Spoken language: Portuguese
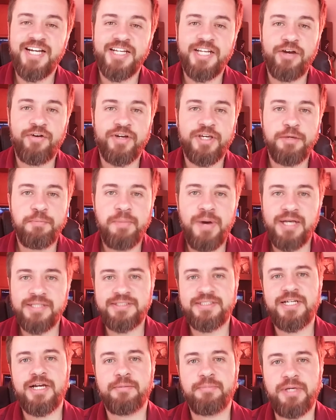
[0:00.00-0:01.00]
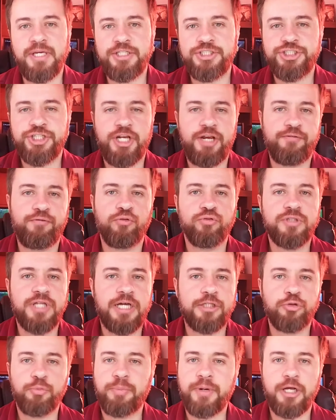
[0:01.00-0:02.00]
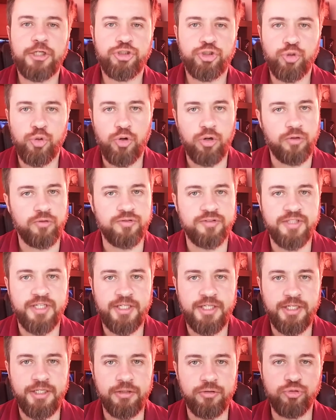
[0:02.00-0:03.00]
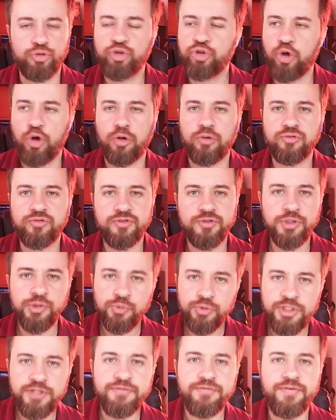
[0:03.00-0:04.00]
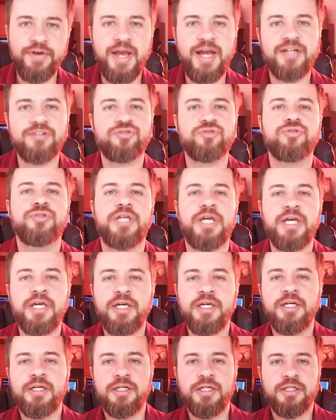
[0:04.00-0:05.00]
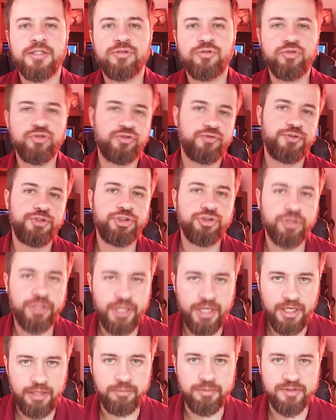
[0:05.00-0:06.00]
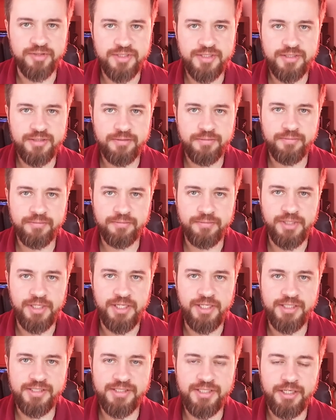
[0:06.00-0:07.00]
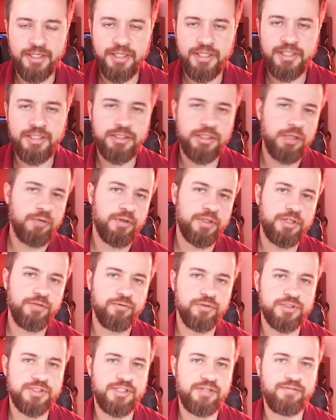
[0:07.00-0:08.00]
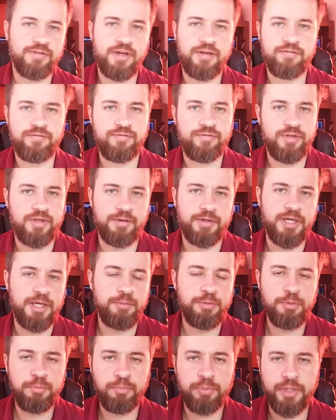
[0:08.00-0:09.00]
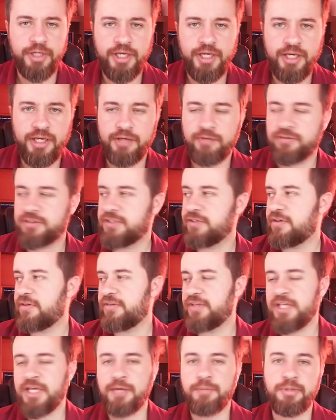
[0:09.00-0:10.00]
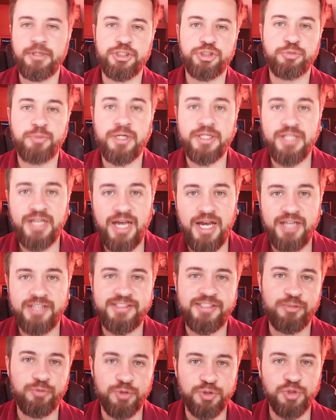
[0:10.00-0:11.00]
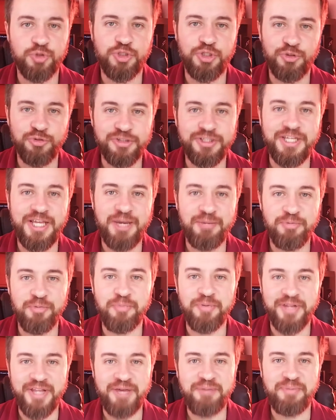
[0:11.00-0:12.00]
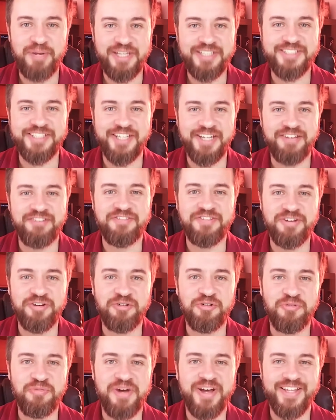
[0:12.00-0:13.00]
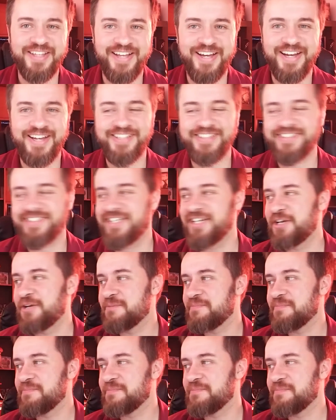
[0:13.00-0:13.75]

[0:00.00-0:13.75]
canal aqui basicamente é voltado para jogos, né, querido? Jogos e o universo, né, dos videogames. Beleza? Então aqui você vai ver gameplay, você vai ver de repente uma análise quando eu tenho tempo, né, para escrever alguma análise.